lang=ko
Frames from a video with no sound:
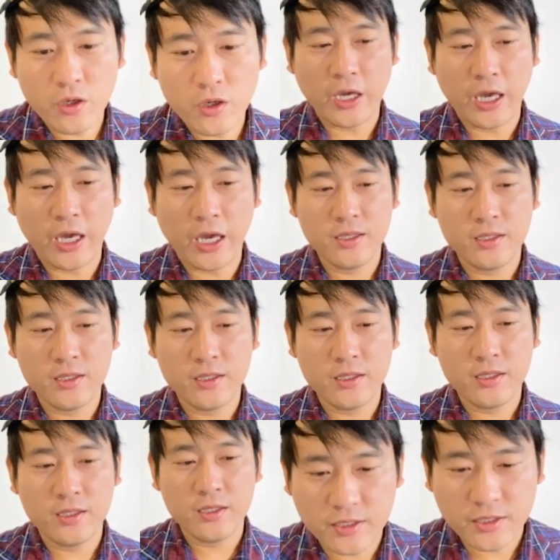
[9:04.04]
개인
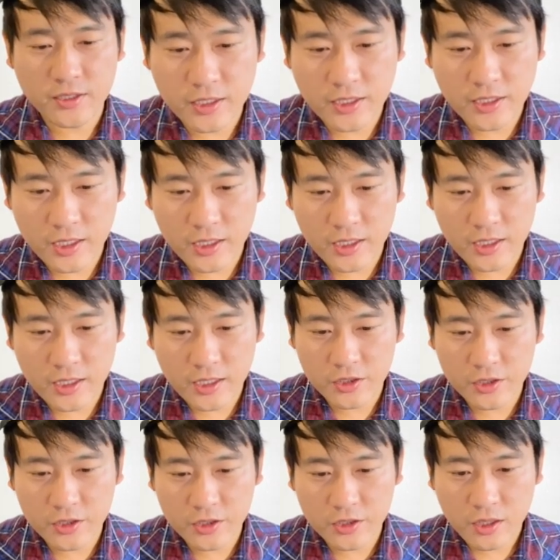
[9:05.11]
계약자니까 저희는
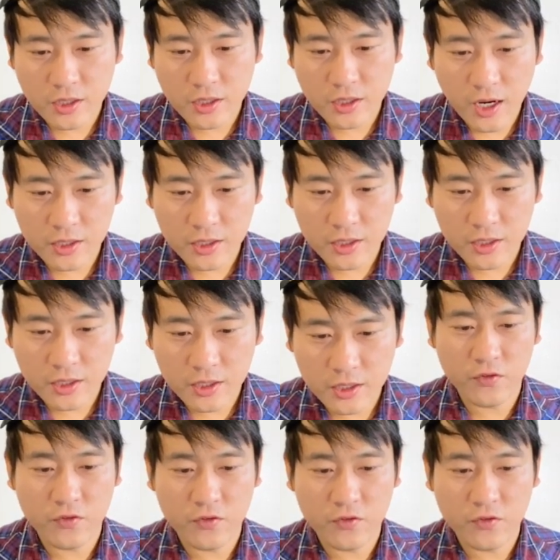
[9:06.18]
카 드라이버를
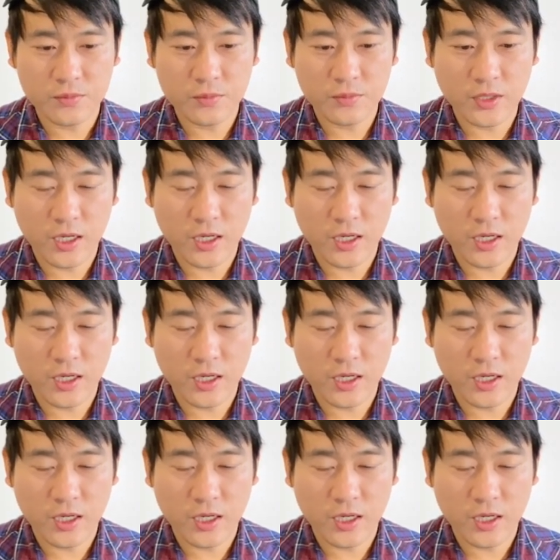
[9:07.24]
하겠습니다.